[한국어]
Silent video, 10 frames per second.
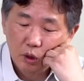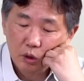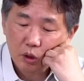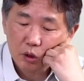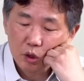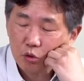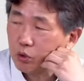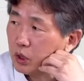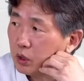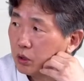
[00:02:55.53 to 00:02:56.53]
근데 그
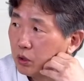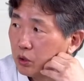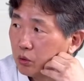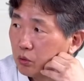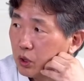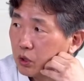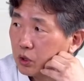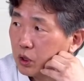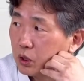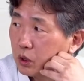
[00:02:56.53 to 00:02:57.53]
이후에는 그런 정도의
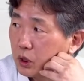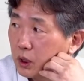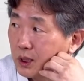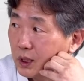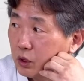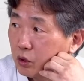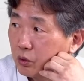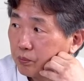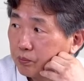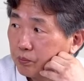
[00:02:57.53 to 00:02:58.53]
정치인은 등장하지 않았죠.
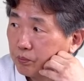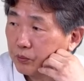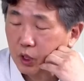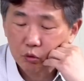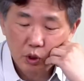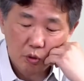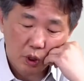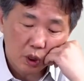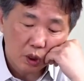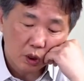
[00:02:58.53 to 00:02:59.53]
네. 한국
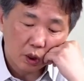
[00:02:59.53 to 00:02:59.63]
사회에.